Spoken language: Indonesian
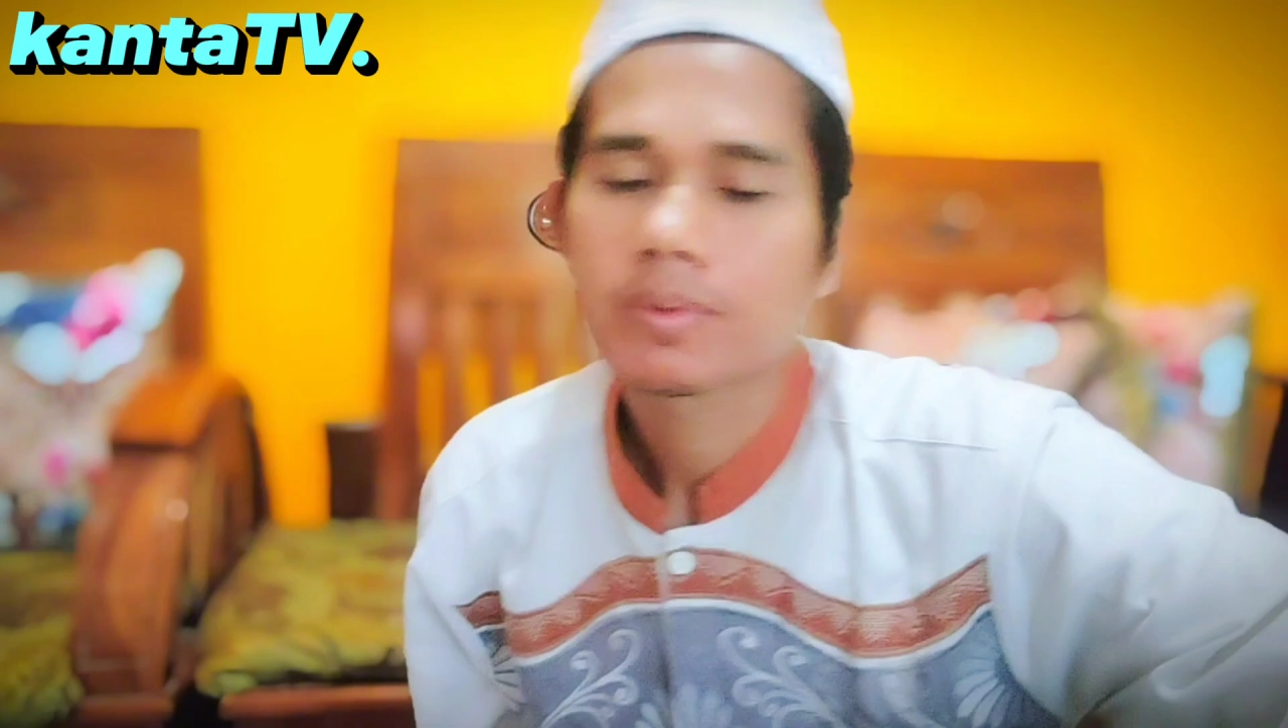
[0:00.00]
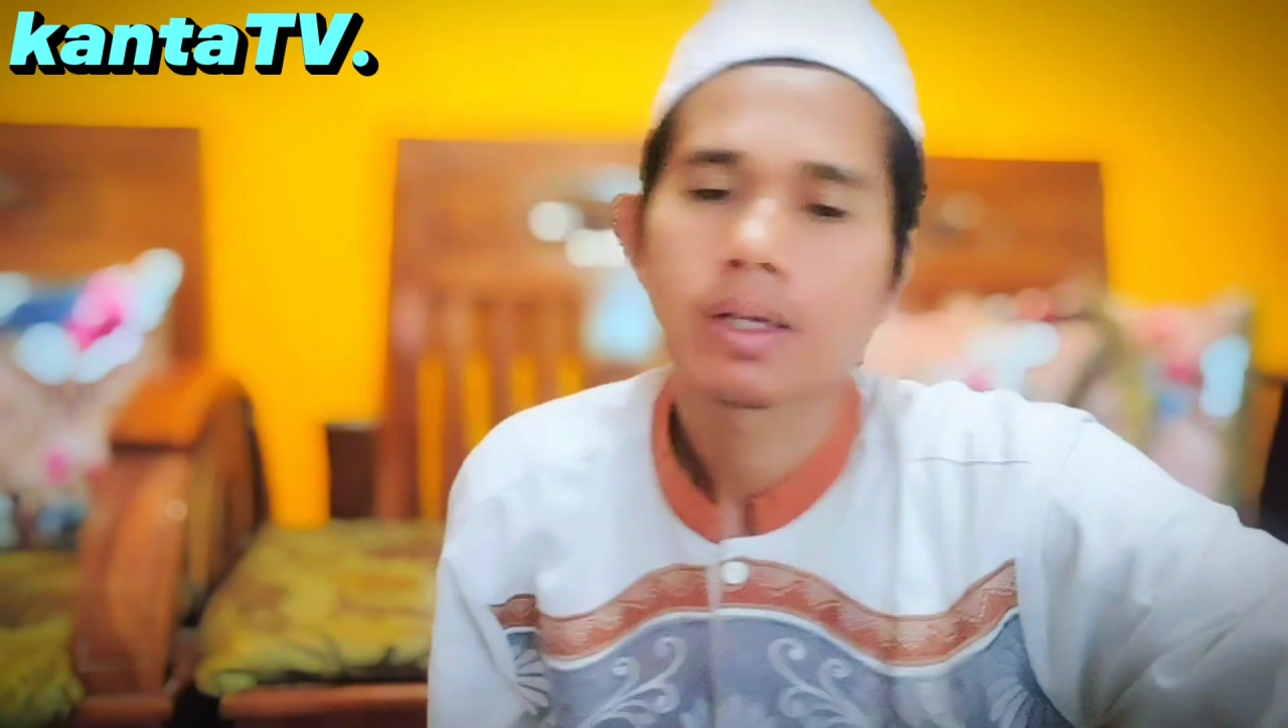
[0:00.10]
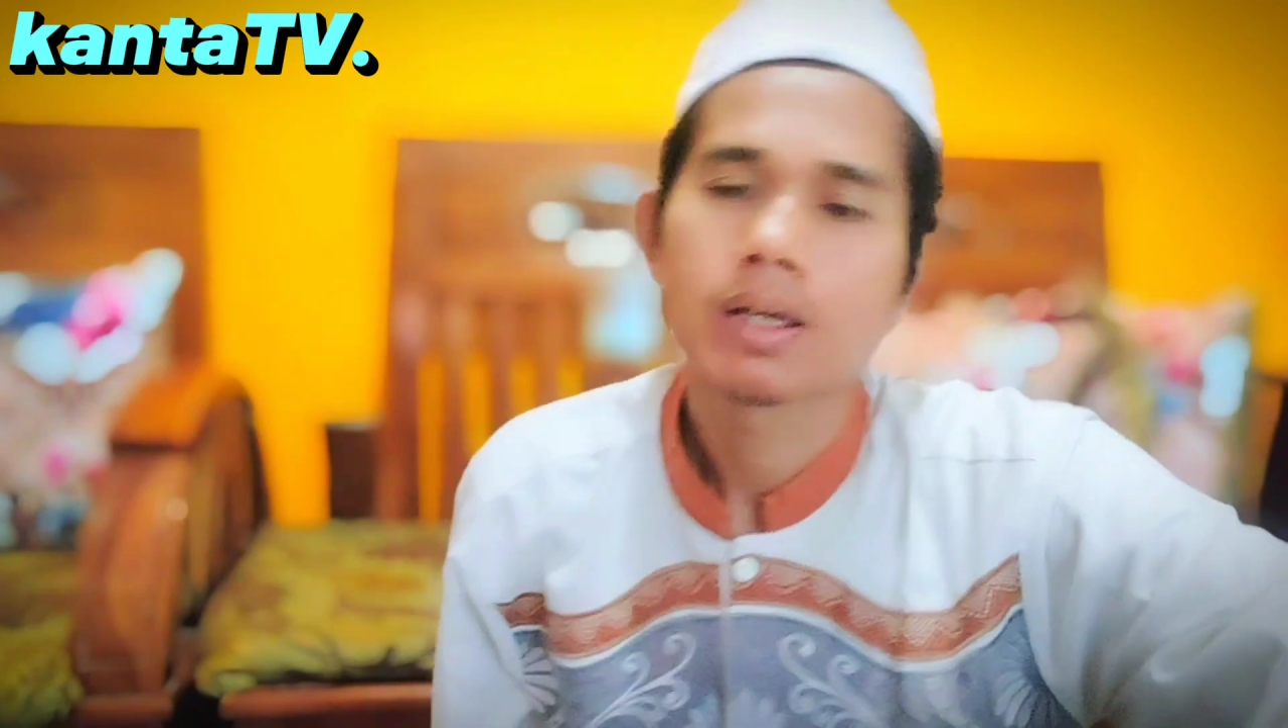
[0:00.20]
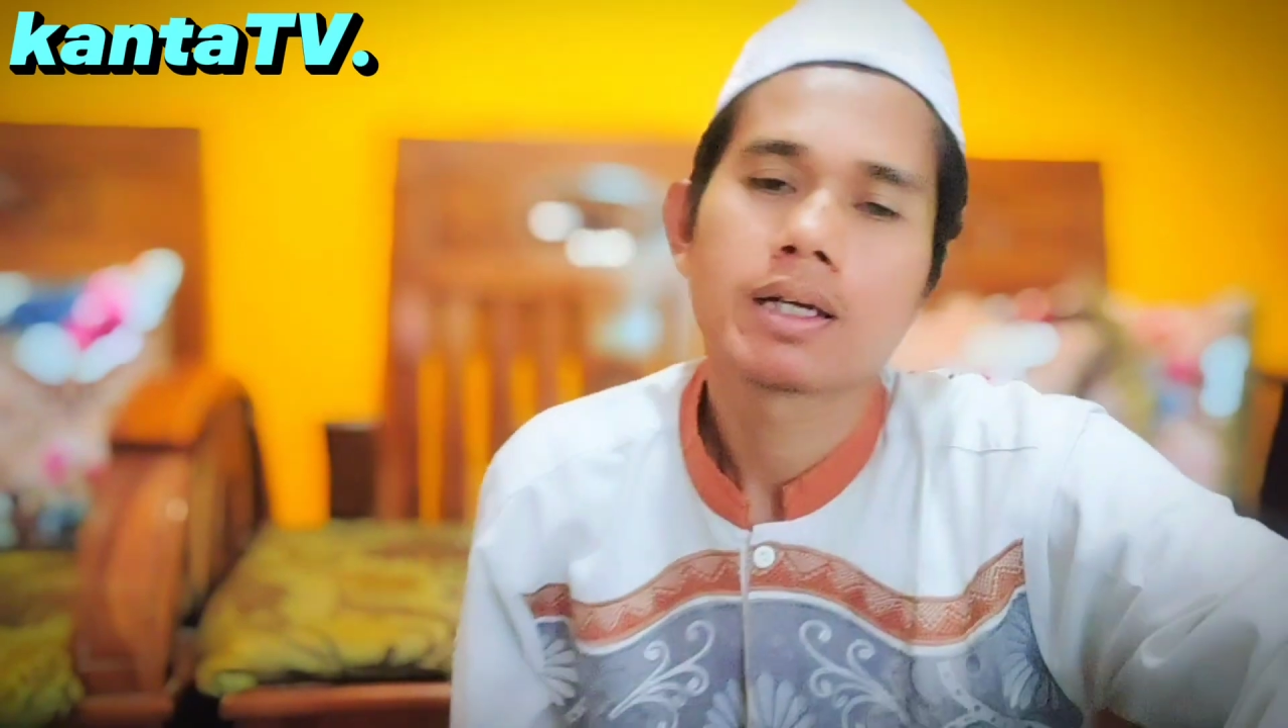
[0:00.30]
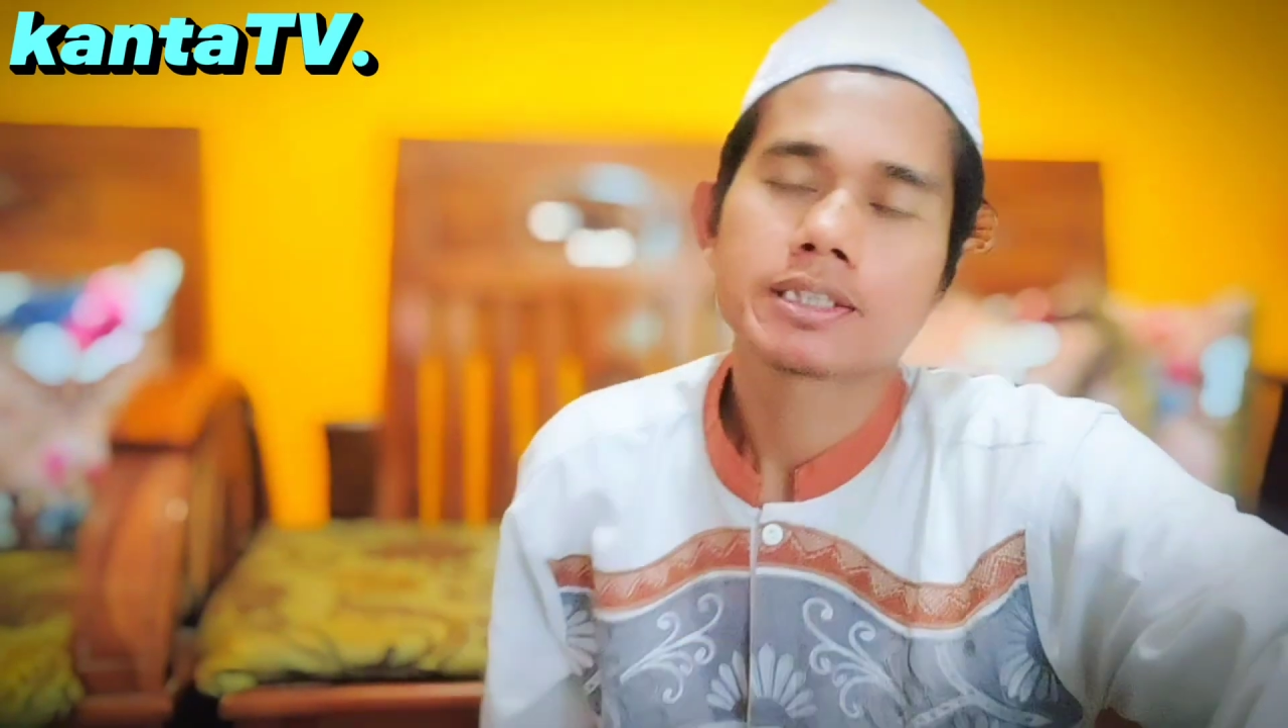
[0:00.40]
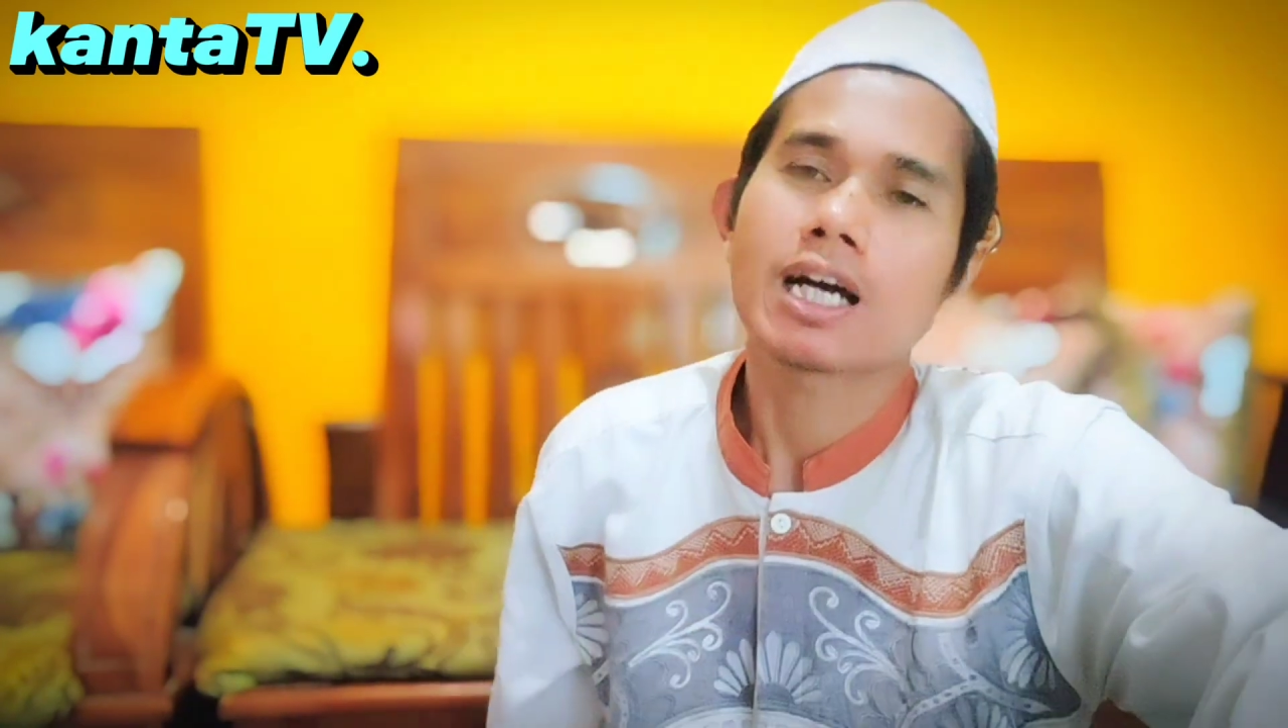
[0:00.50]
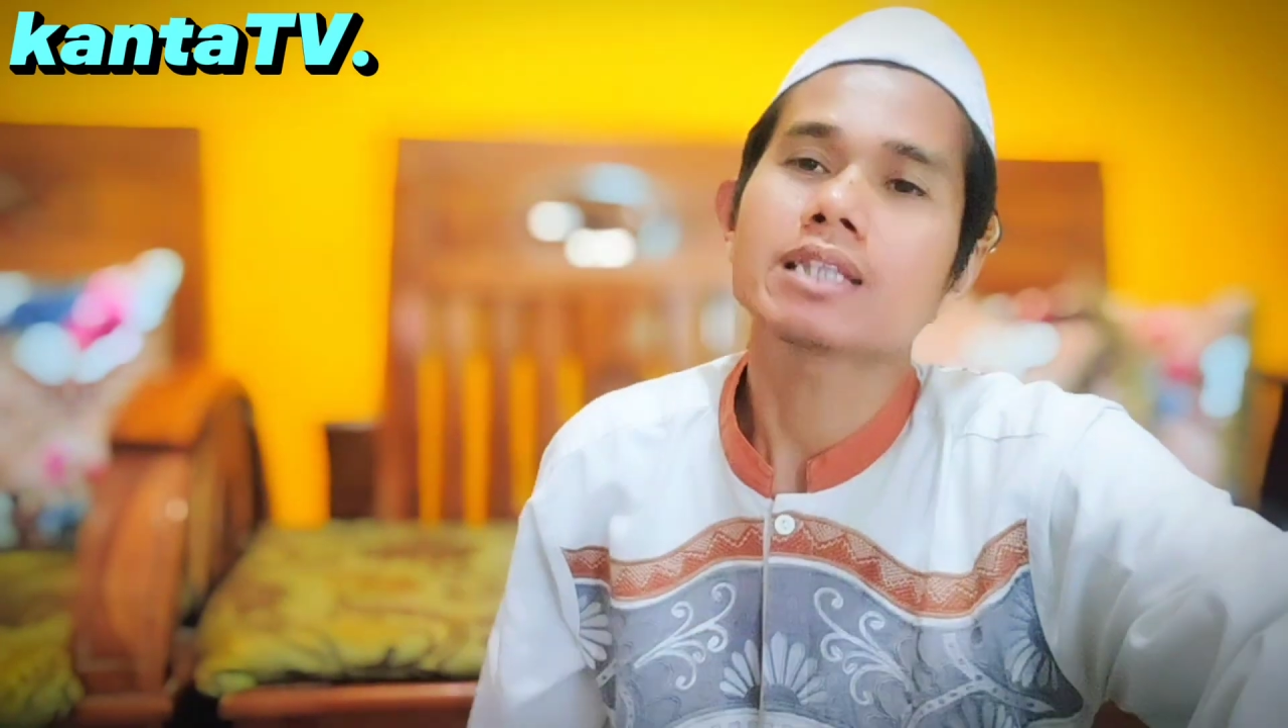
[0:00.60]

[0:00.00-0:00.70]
Saat